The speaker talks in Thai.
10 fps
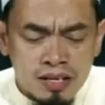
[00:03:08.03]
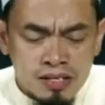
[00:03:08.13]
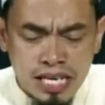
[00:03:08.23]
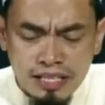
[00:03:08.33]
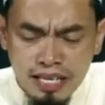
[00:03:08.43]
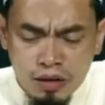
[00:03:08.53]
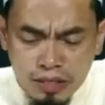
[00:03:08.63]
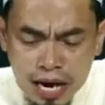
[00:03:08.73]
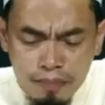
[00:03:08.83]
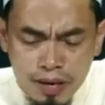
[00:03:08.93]
สิ่งที่เขา
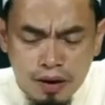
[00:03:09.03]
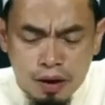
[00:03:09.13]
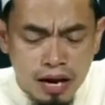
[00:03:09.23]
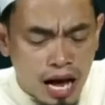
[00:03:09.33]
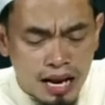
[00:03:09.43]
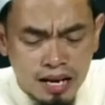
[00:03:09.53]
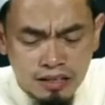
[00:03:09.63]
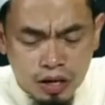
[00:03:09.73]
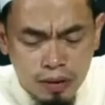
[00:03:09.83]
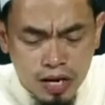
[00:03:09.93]
ทำแน่นอนอันนั้น
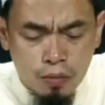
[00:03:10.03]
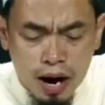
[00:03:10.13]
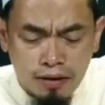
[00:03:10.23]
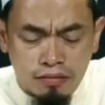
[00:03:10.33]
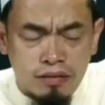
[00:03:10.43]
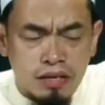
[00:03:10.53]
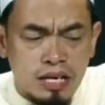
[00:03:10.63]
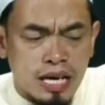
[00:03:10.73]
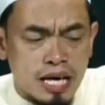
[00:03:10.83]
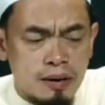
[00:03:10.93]
เขาไม่ได้หวัง
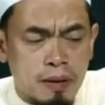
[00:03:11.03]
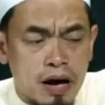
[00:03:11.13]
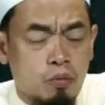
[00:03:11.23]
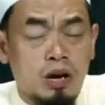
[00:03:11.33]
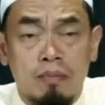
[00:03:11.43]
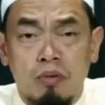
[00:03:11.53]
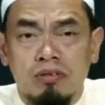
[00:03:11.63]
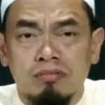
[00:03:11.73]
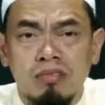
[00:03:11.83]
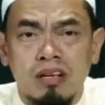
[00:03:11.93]
ในภาคผลบุญ
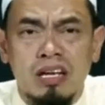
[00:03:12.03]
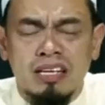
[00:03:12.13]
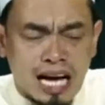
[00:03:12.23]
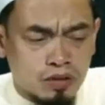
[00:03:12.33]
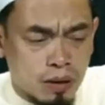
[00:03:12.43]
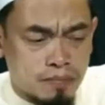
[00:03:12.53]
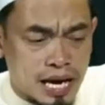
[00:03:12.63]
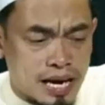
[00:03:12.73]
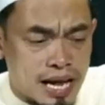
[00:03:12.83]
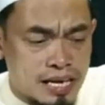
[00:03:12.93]
หรือการตอบแทน
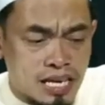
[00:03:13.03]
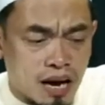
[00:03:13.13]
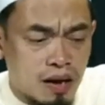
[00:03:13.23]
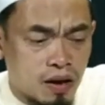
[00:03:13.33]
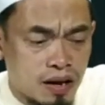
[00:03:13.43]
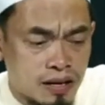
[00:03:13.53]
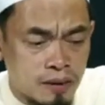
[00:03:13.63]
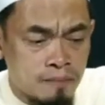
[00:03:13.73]
ใดๆจากอัลลอฮ์เลย